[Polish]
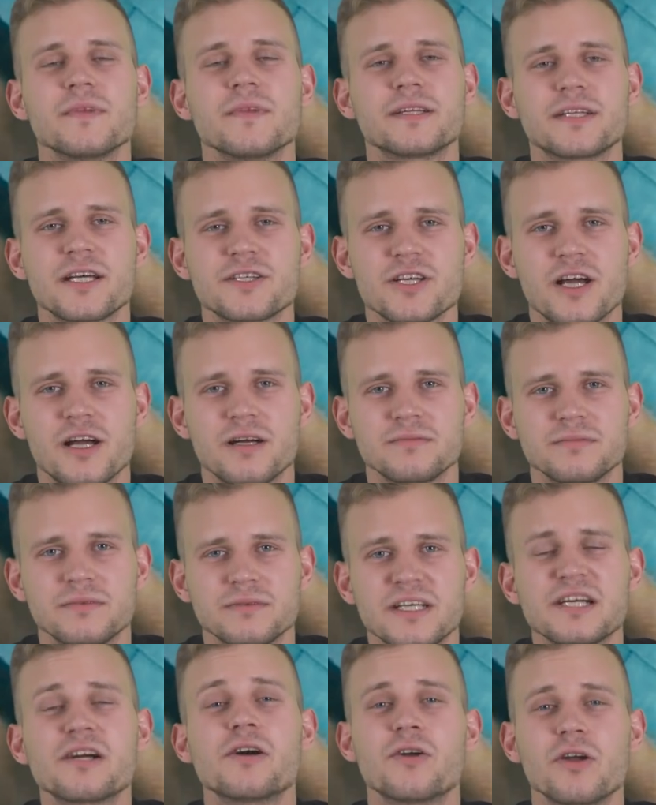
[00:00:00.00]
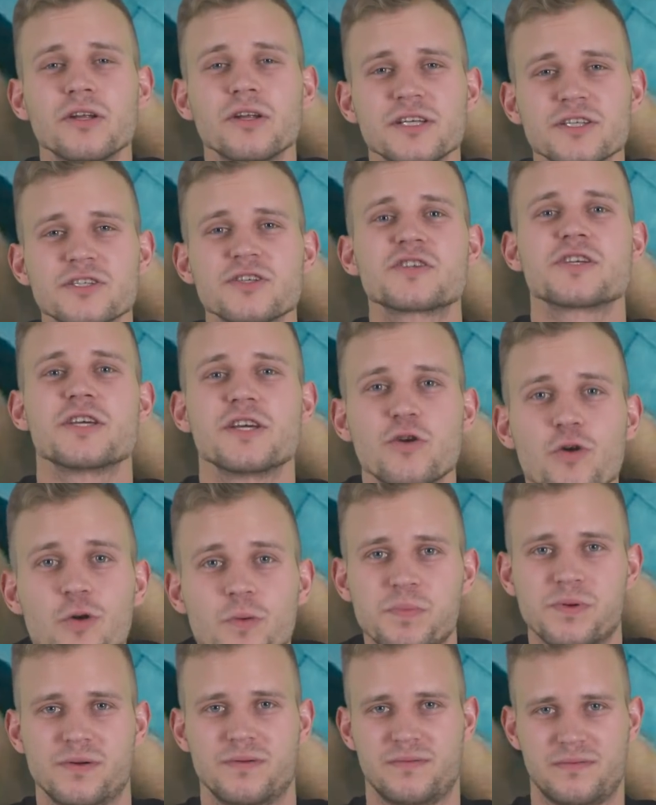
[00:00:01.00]
Natasza, jak oglądasz to sobie
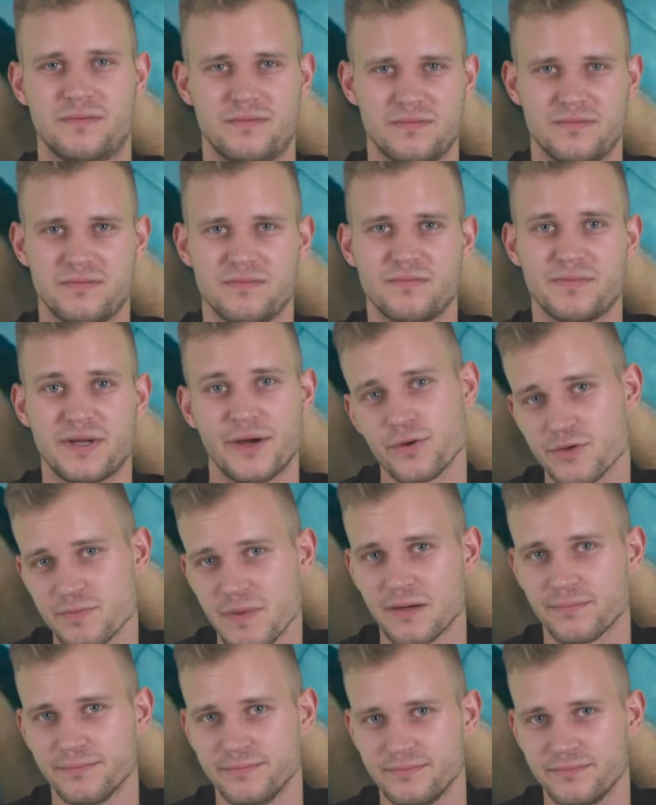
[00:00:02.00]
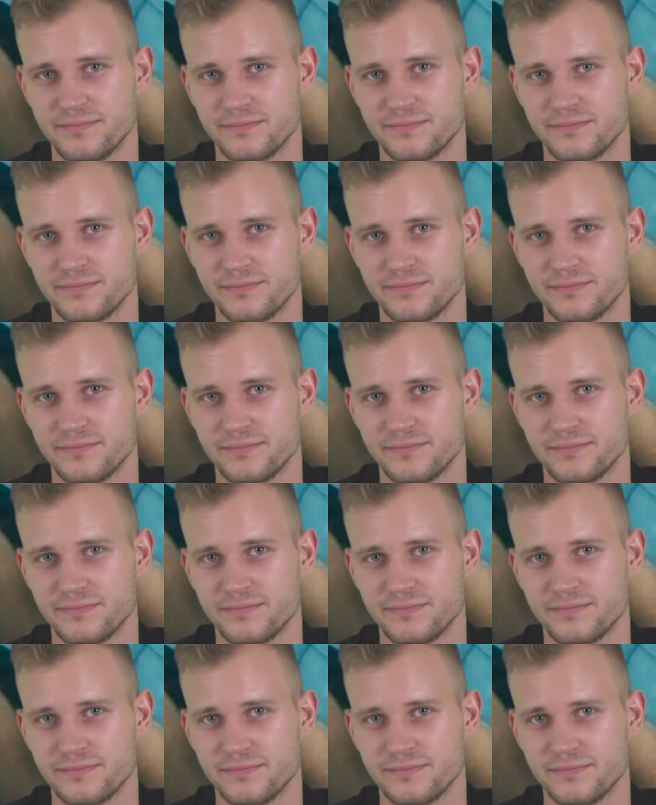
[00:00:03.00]
kup, bo ja już mam.